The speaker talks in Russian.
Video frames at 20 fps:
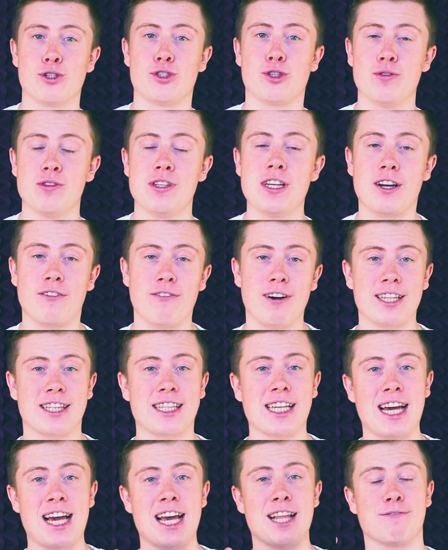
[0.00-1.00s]
что не
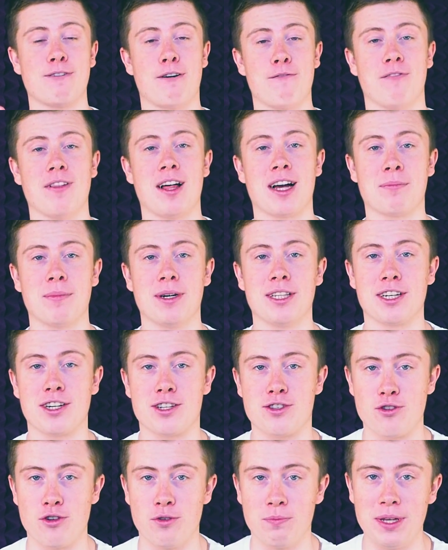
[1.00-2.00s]
хватает во флагманах
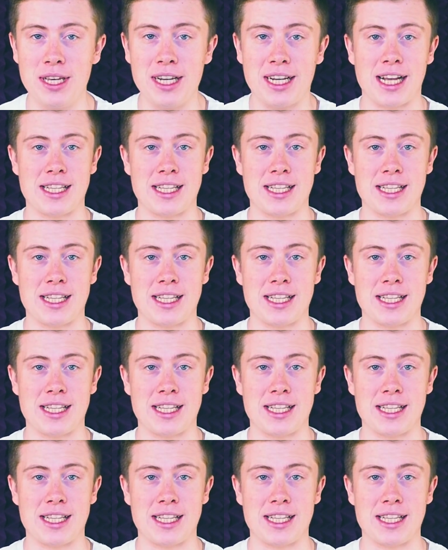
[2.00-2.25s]
Xiaomi,